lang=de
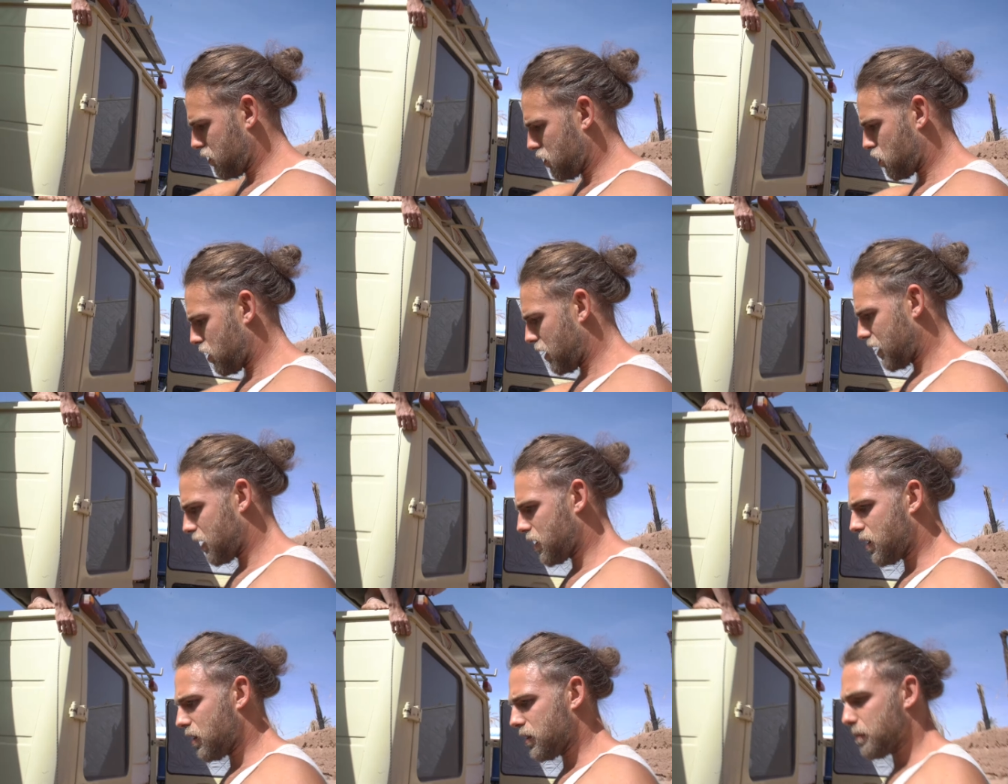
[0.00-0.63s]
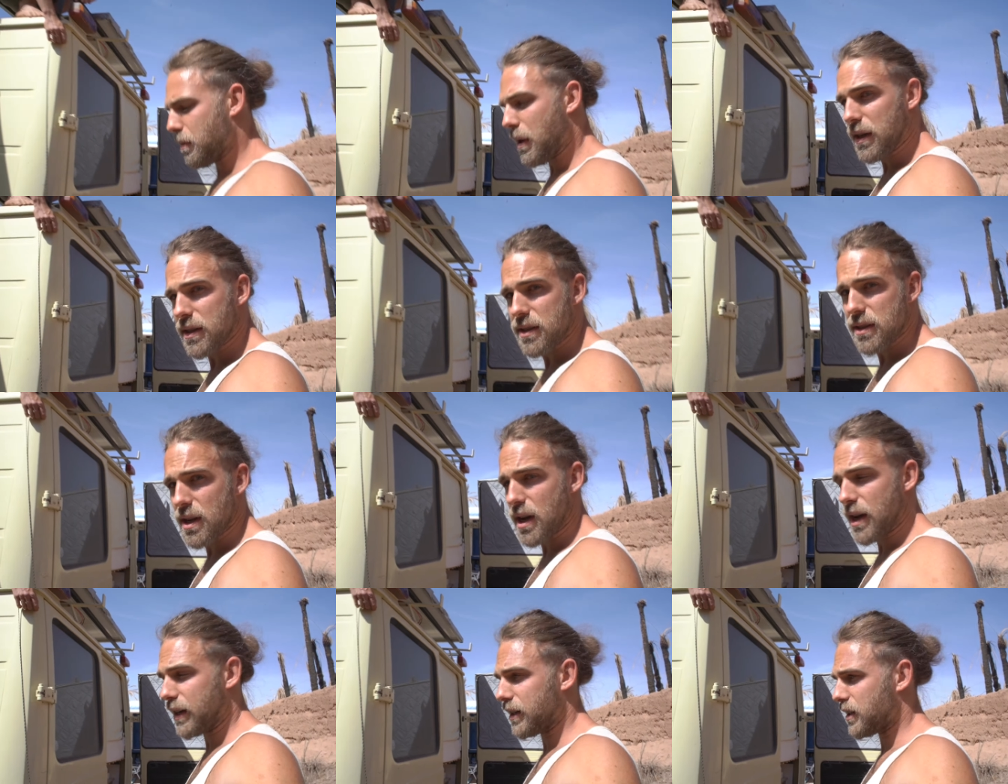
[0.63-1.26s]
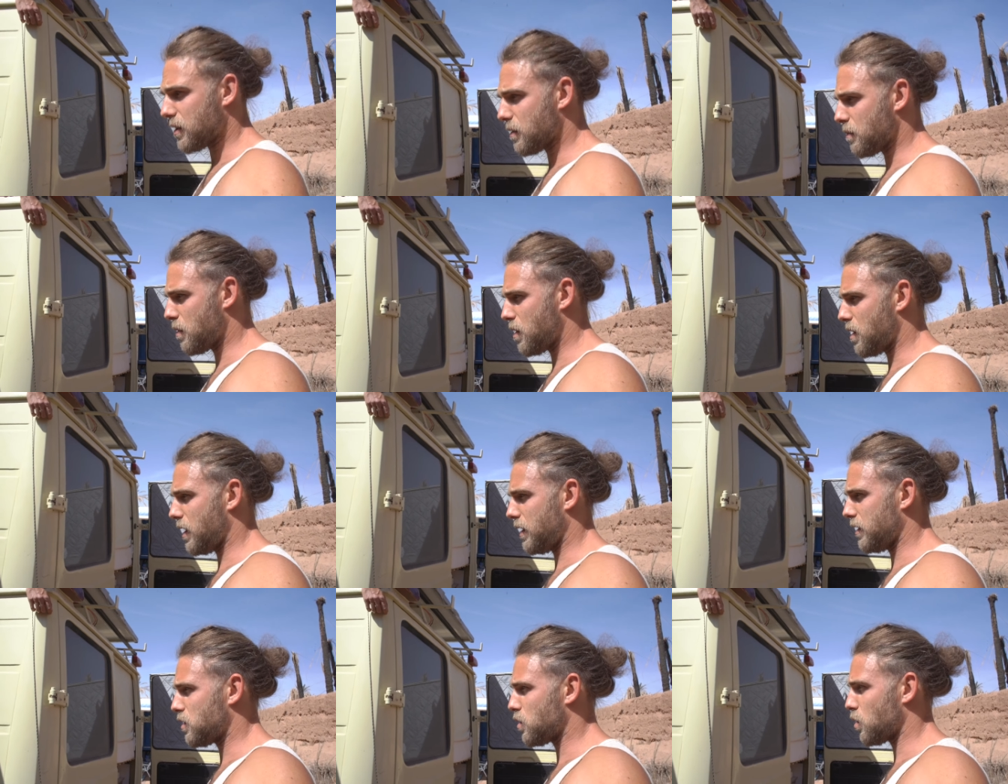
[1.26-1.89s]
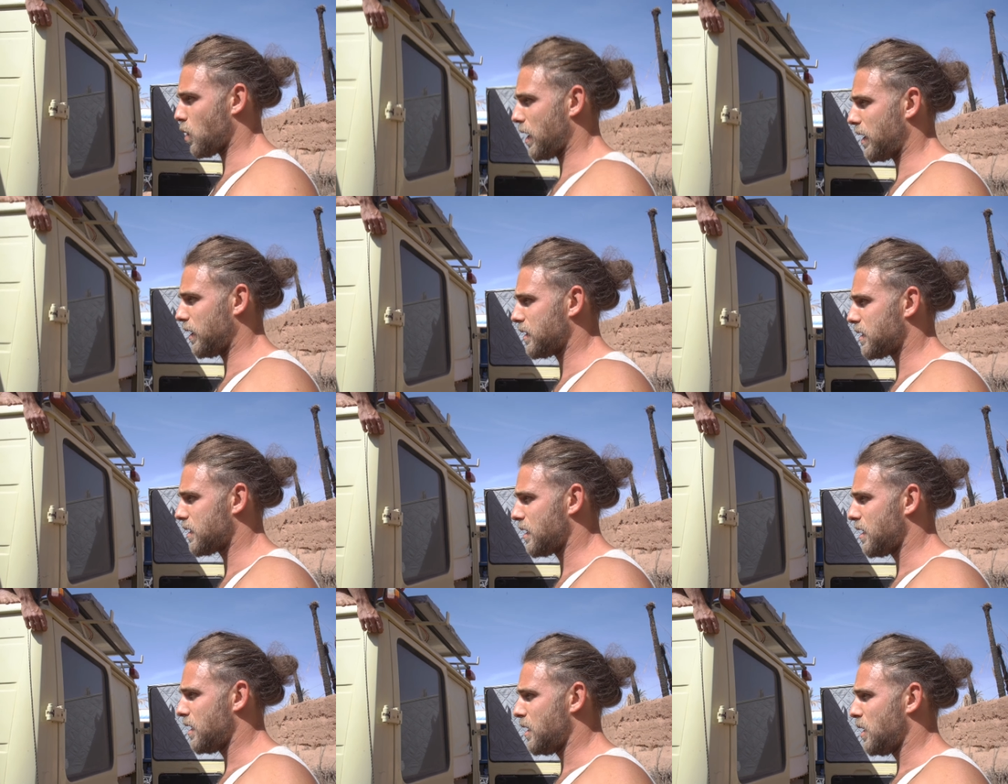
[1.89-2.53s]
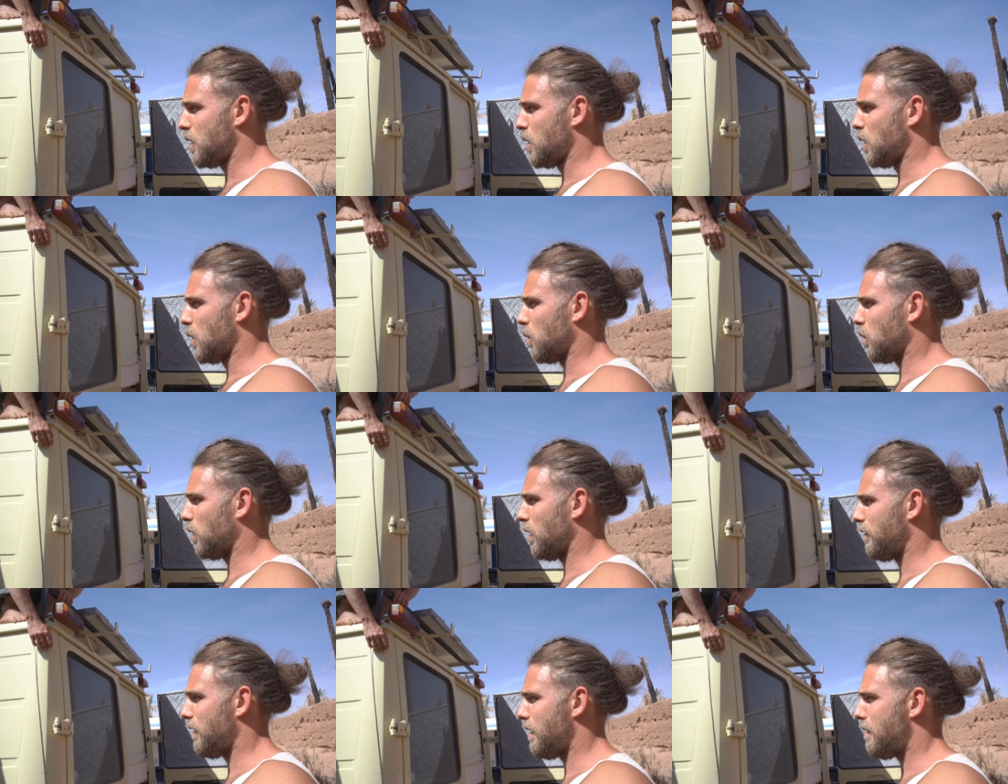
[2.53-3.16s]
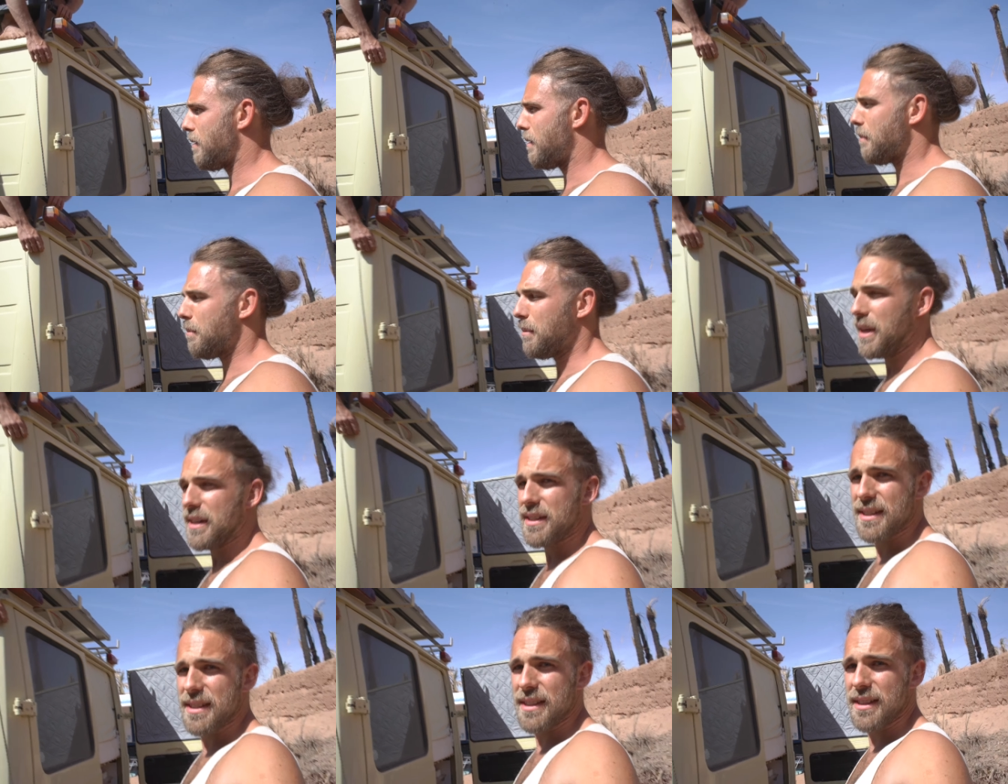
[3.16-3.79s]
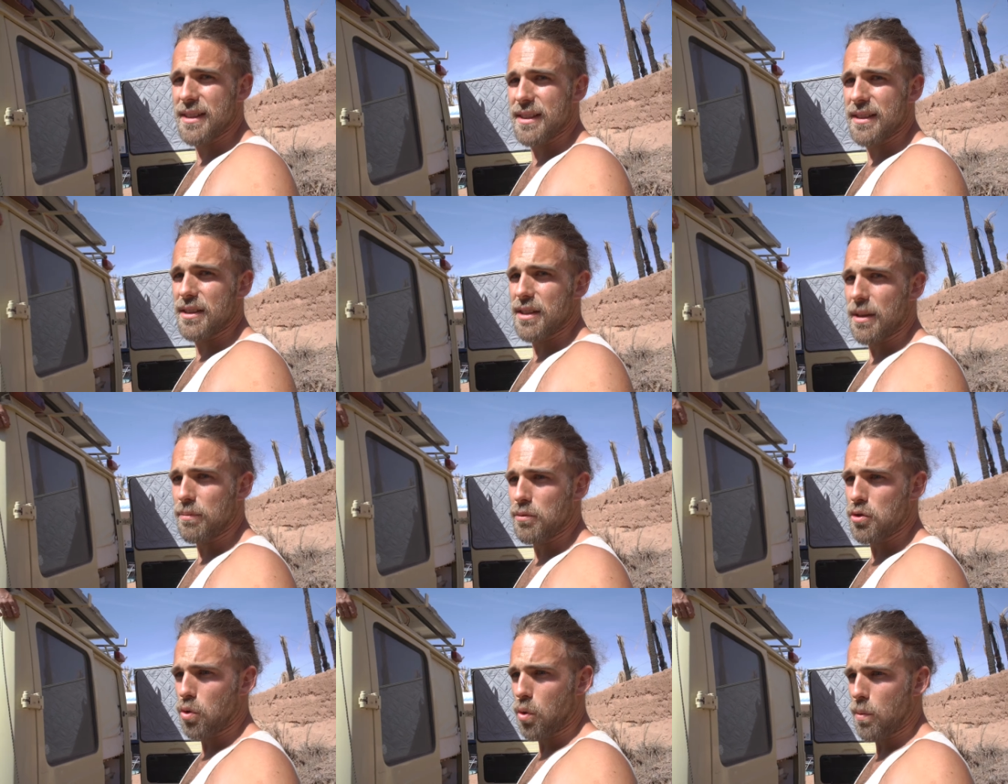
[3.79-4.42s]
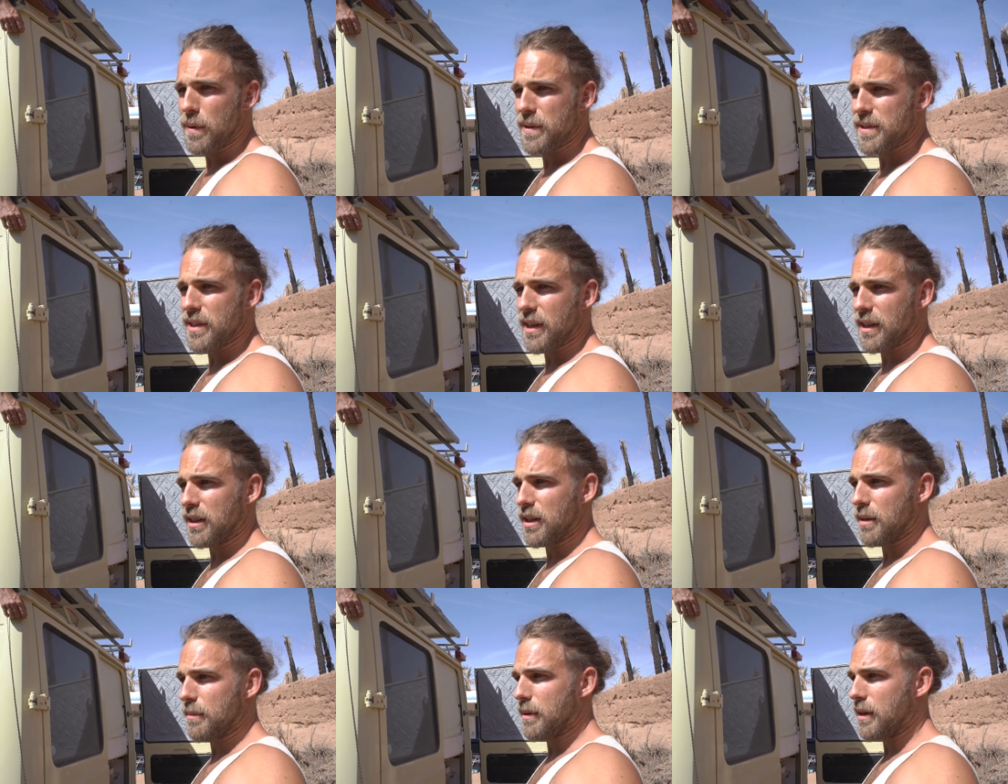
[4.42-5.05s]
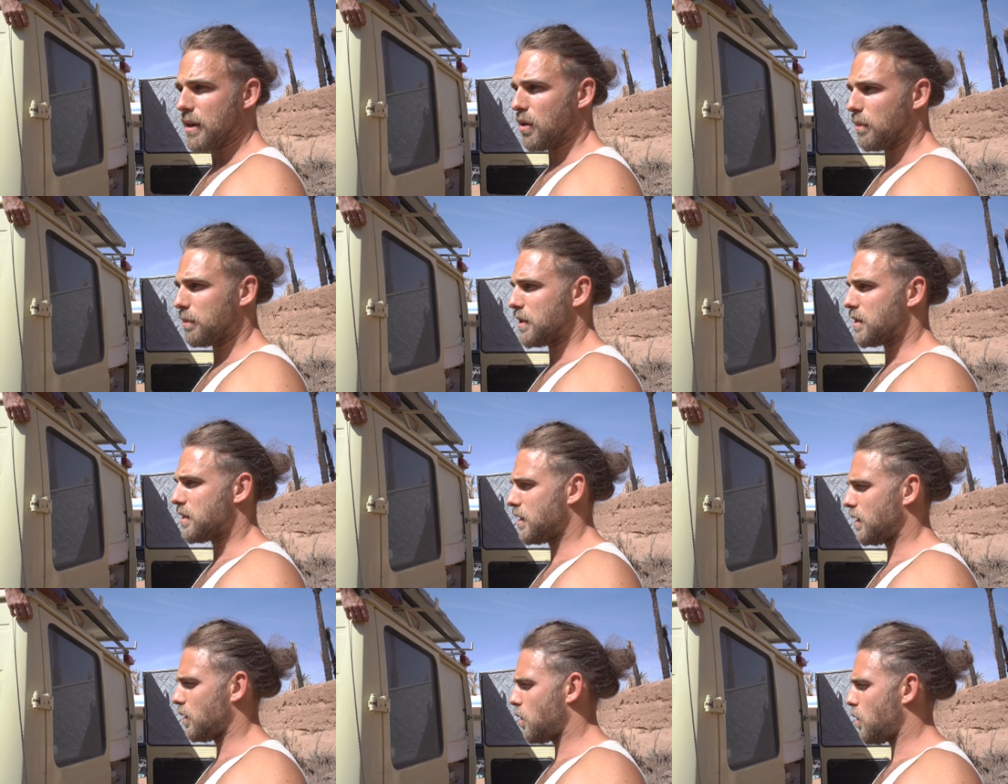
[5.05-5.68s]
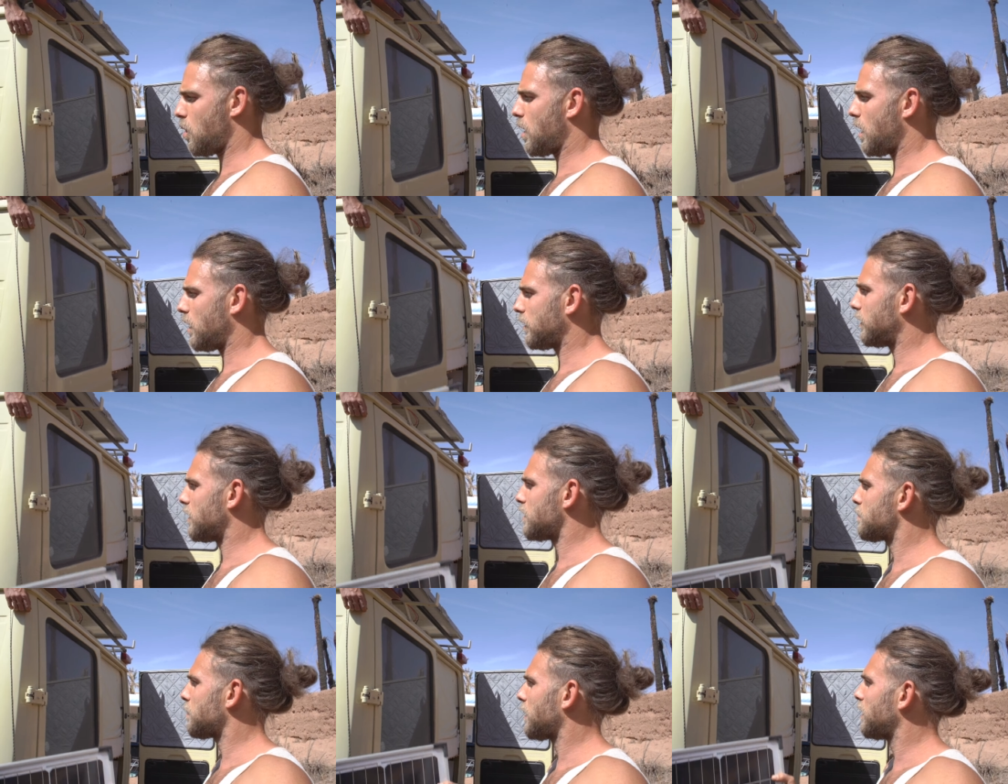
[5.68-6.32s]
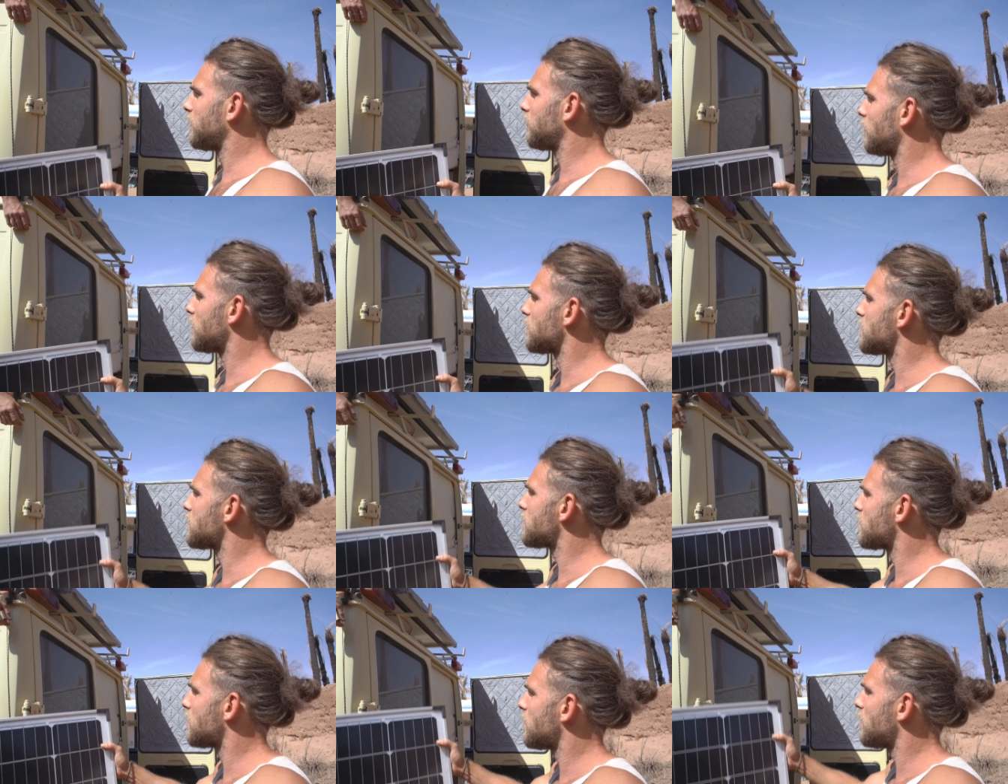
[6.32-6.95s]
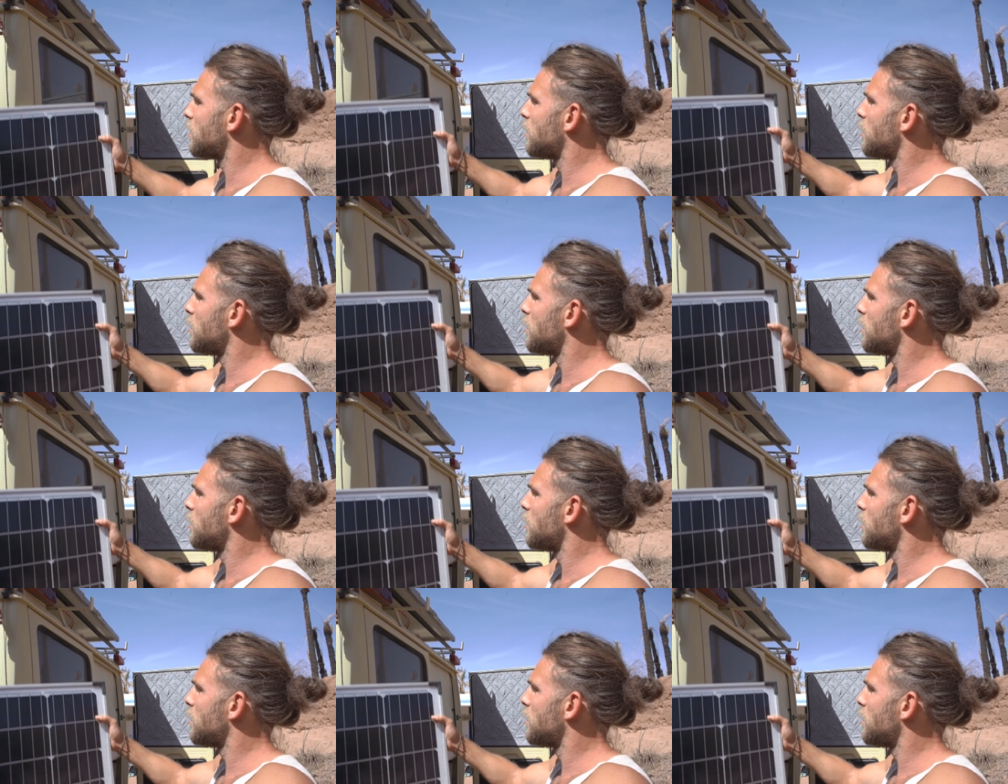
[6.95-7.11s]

Die Stecker, die passen ja eigentlich immer eins zu eins. Und dann werden wir mal messen. Ich habe Strommessstange dabei, ob das Ding auch das bringt, was es